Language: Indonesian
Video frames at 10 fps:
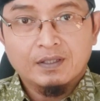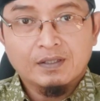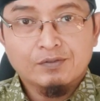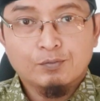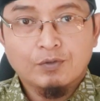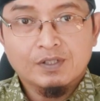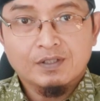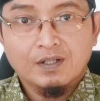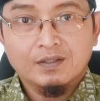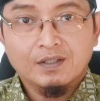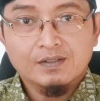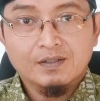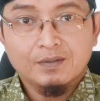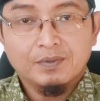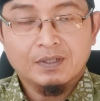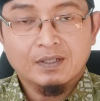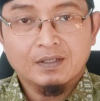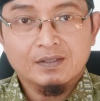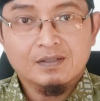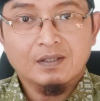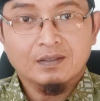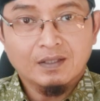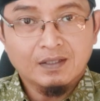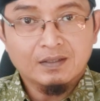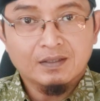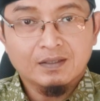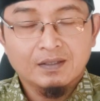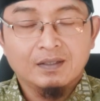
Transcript: kita semua senantiasa diberikan kesehatan,